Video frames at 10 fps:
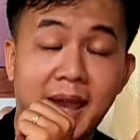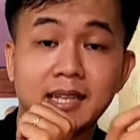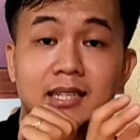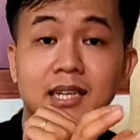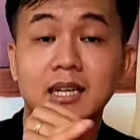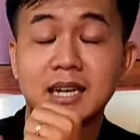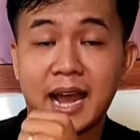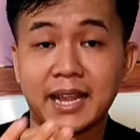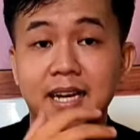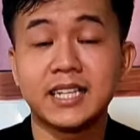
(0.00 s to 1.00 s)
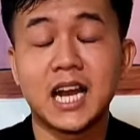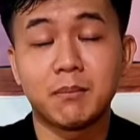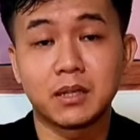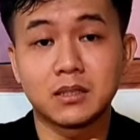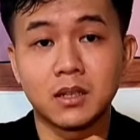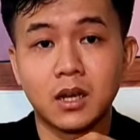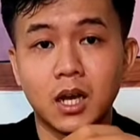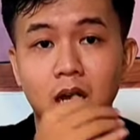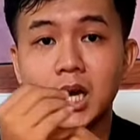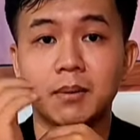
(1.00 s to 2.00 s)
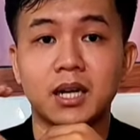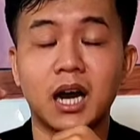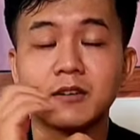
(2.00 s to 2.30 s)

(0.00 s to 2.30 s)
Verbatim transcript: sấm giảng những cái hình thầy để về mình à,